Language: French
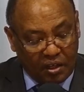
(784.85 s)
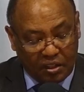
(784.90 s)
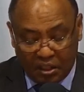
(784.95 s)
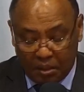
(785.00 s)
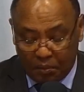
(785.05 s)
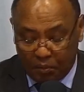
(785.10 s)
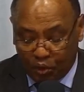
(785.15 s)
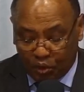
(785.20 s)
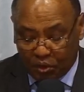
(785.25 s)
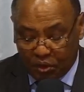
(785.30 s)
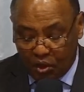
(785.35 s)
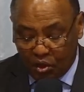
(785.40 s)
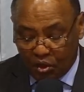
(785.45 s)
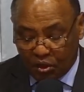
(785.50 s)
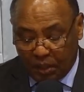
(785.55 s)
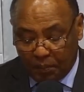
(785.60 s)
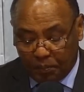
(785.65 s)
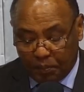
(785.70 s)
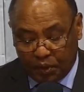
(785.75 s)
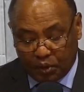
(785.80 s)
Timothée, le
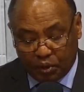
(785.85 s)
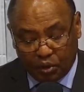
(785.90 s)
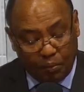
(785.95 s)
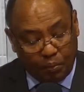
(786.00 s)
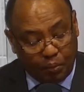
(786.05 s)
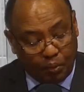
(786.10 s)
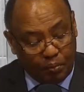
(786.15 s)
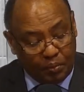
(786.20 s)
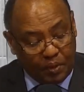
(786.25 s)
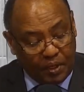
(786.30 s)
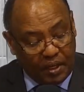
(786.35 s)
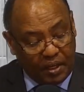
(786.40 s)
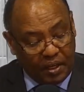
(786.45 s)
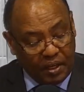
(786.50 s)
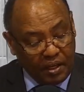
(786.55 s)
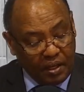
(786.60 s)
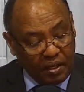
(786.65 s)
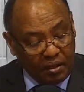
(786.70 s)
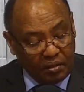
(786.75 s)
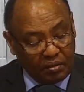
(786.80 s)
chapitre 1er,
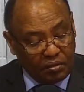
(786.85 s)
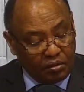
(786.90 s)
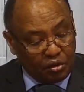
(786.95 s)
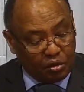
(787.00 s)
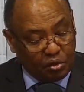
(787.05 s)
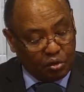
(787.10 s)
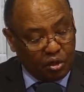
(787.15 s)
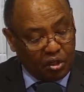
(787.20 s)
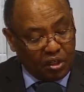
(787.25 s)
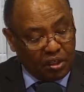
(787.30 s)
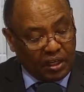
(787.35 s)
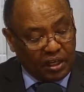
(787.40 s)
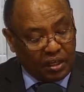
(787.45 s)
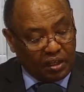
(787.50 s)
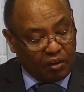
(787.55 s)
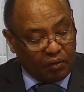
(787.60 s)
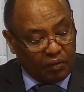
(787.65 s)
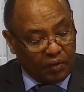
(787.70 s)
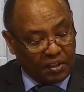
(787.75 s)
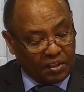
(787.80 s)
juste lire quelques
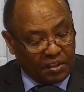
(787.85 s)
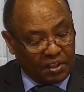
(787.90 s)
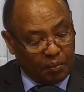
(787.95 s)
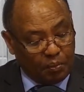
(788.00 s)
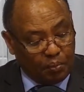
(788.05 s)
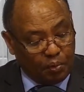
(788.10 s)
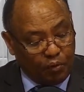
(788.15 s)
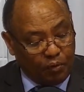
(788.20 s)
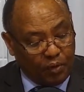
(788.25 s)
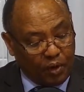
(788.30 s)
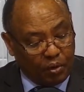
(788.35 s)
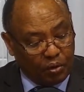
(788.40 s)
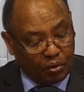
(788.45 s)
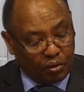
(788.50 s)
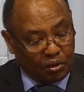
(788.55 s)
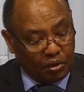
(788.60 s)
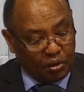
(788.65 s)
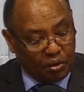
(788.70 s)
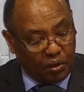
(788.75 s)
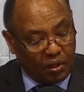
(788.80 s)
versets et puis on va
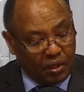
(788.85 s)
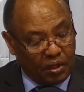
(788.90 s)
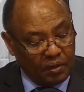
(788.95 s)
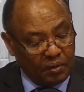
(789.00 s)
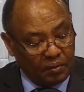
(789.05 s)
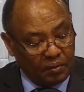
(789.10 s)
continuer.